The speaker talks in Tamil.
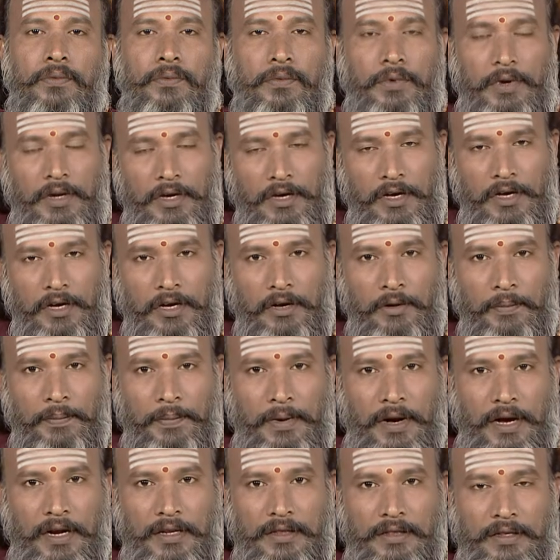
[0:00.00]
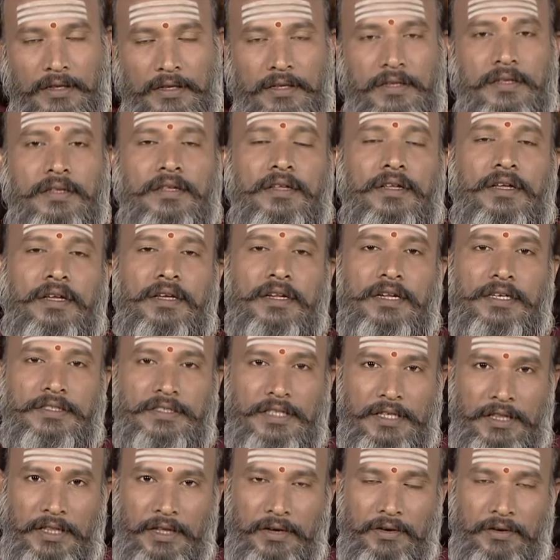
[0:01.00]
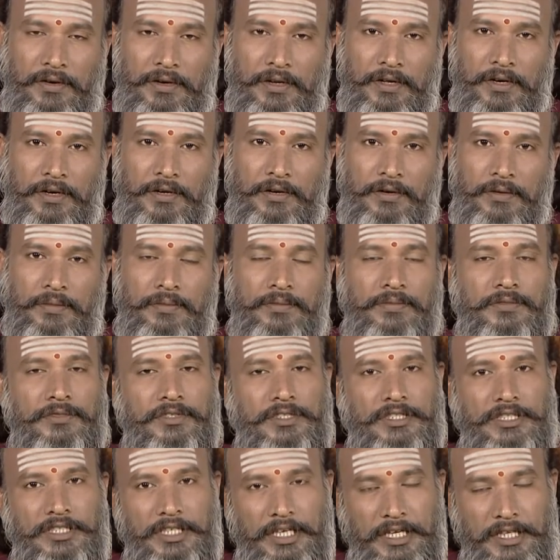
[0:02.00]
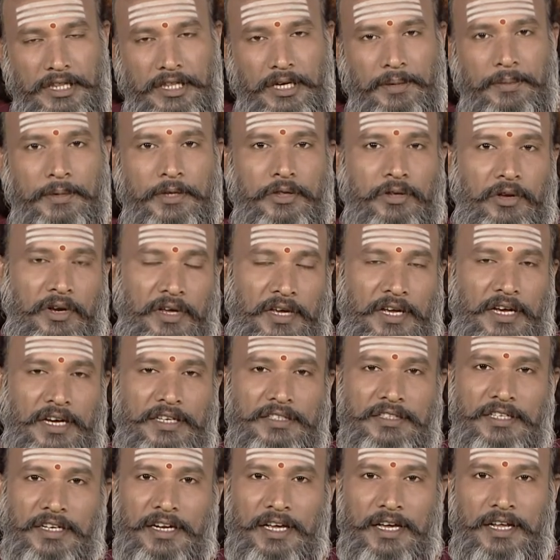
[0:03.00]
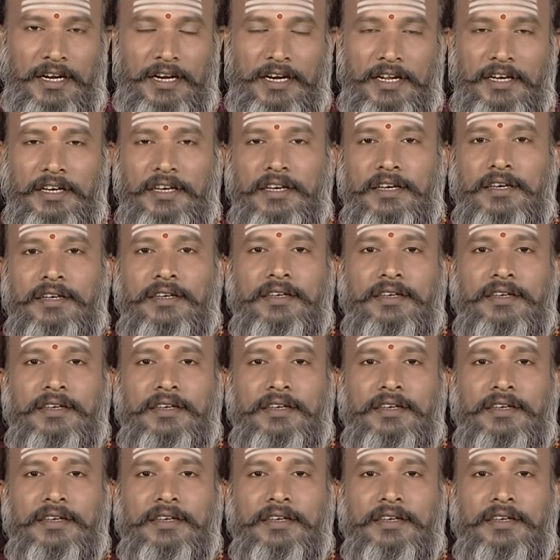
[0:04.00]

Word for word: உலகெங்கும் பார்த்து ரசித்து கொண்டிருக்கும் ஜீ தமிழ் தொலைக்காட்சி நேயர்களுக்கு